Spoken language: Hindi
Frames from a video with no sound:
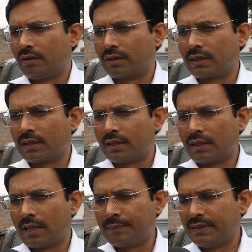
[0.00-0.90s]
और
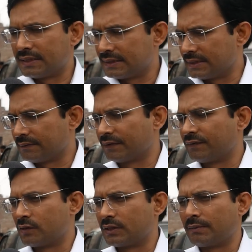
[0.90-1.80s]
अभी जैसे जनपद
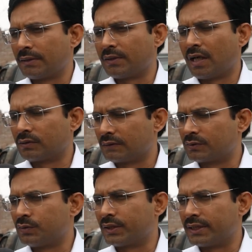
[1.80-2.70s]
फिरोजाबाद में आउट ऑफ
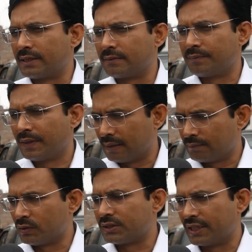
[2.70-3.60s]
स्कूल चिल्ड्रेन भी
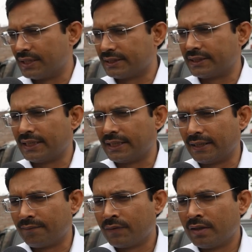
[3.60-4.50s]
हम लोगों ने चिन्हित किया
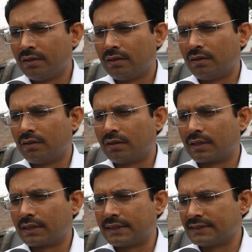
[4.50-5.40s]
है
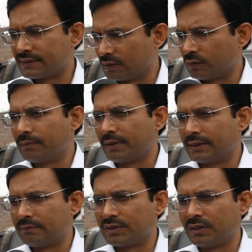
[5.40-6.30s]
और कई संस्थाओं के
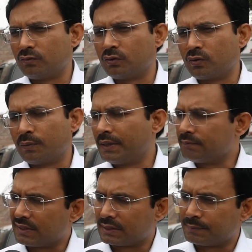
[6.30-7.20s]
माध्यम से उनको भी
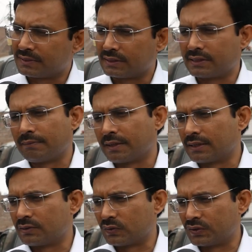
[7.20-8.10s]
हम शत प्रतिशत
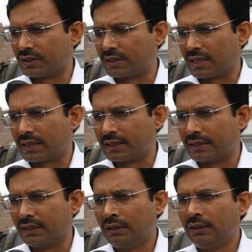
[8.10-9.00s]
नामांकन सुनिश्चित करा रहे
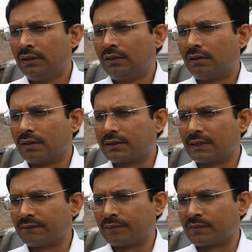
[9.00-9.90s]
हैं और
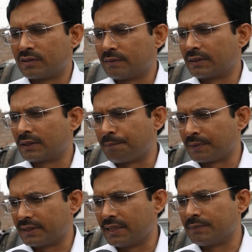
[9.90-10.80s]
जनपद फिरोजाबाद का
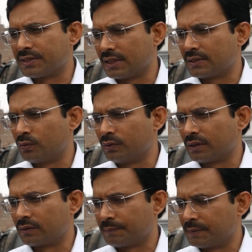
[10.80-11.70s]
प्रत्येक बच्चा स्कूल
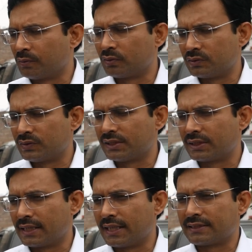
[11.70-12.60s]
तक अपनी पहुंच
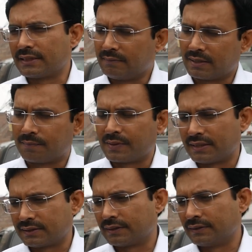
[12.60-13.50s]
सुनिश्चित करे ऐसा हमारा
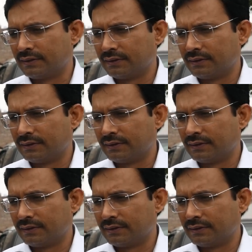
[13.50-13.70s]
प्रयास है